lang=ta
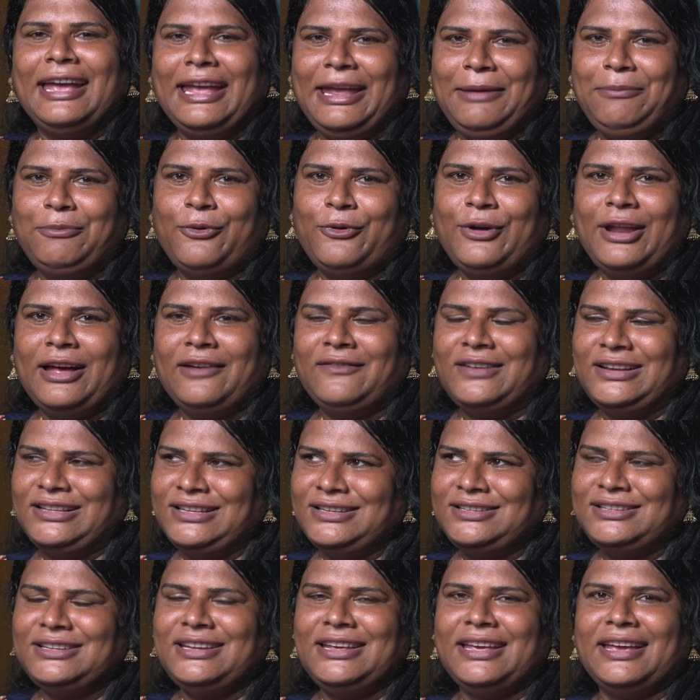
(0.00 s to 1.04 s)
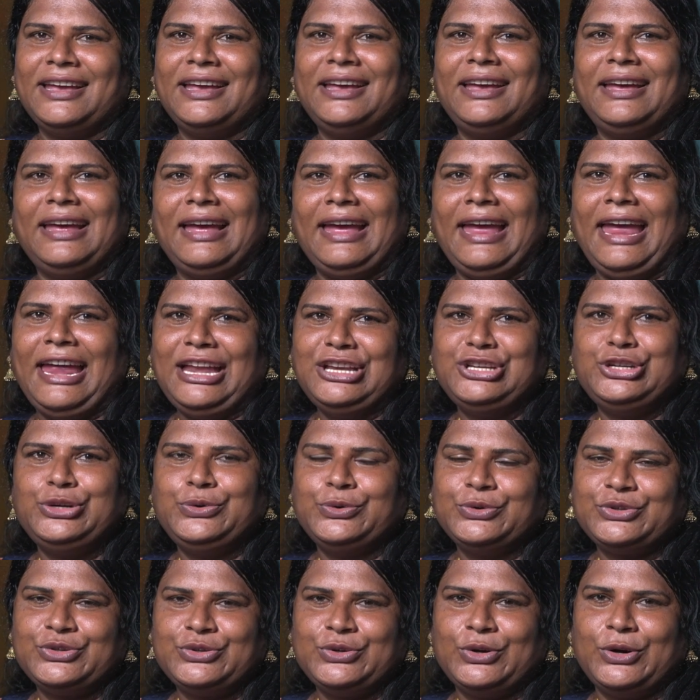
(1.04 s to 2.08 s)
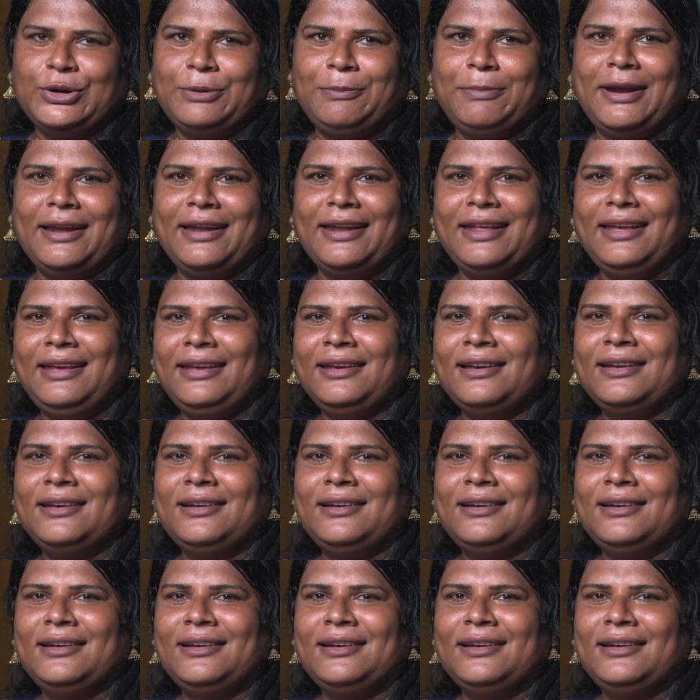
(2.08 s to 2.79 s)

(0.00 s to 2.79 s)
இப்போ நான் வந்துட்டு இங்கே என்ஜிஓ ஸ்டார்ட் பண்ணி